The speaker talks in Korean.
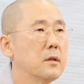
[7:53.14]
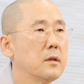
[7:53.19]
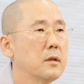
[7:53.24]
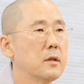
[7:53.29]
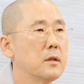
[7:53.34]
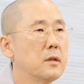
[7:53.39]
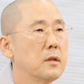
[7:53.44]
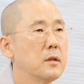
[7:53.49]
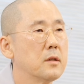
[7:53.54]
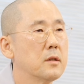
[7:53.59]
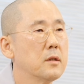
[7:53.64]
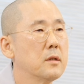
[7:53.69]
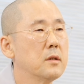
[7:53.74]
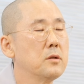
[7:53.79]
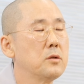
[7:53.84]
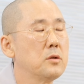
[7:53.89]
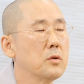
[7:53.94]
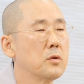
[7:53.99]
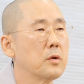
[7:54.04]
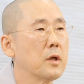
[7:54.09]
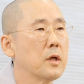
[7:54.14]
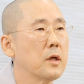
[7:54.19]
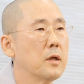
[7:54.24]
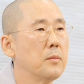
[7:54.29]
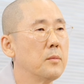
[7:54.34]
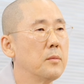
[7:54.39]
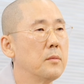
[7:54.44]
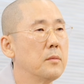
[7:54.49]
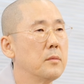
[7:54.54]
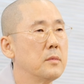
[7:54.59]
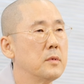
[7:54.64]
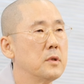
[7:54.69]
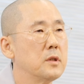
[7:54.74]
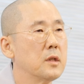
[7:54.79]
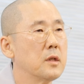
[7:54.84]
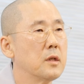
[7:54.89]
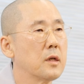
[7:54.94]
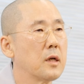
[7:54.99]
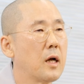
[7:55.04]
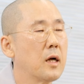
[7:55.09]
그걸 그런 쪽에
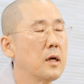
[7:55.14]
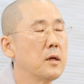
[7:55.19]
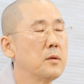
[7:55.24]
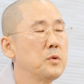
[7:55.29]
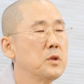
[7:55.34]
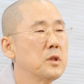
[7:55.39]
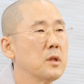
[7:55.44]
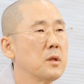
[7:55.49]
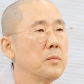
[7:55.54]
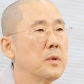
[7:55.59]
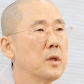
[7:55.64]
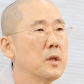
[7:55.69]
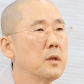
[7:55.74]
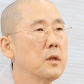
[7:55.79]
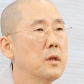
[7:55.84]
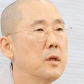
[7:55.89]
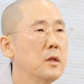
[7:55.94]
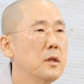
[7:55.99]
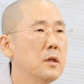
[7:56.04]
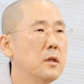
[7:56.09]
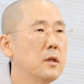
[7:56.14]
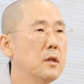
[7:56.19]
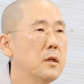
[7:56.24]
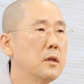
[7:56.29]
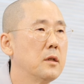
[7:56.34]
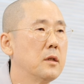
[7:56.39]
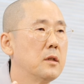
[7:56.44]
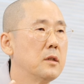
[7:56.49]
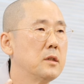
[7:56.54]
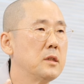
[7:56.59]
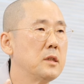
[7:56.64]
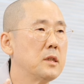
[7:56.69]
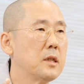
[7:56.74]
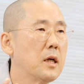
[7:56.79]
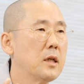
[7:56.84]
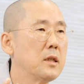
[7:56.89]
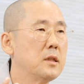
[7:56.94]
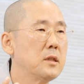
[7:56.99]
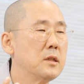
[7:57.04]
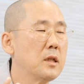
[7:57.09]
이제 가급적이면
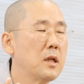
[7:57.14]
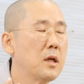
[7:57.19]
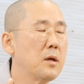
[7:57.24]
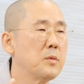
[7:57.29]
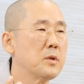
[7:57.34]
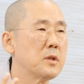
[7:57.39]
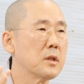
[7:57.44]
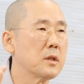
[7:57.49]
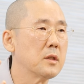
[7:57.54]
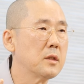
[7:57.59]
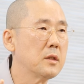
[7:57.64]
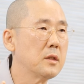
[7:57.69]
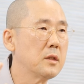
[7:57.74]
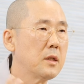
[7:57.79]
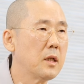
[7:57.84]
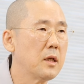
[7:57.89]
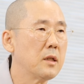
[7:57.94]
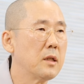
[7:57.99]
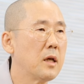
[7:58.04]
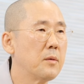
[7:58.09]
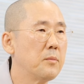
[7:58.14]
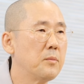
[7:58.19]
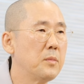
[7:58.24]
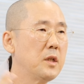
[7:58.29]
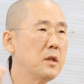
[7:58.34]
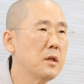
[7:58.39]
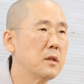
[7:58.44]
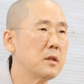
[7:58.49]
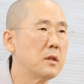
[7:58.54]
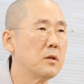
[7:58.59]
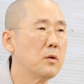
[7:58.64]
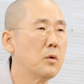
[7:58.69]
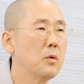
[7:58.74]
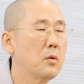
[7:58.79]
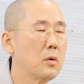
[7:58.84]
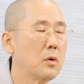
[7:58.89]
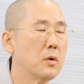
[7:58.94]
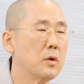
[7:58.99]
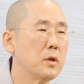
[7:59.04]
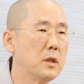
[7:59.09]
시간이 지나면서 그런 데에 대한 미련을
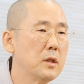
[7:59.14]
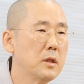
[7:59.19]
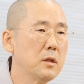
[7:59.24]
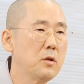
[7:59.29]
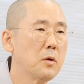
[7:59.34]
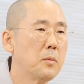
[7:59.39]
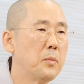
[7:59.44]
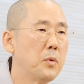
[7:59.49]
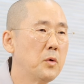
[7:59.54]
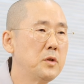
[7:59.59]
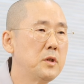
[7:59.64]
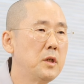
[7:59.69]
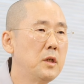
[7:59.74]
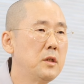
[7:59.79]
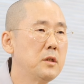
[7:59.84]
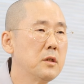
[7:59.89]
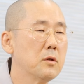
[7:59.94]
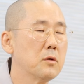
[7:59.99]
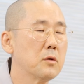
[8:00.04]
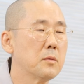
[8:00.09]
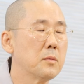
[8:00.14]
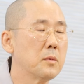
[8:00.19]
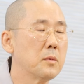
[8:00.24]
놓고, 이것도 본질적으로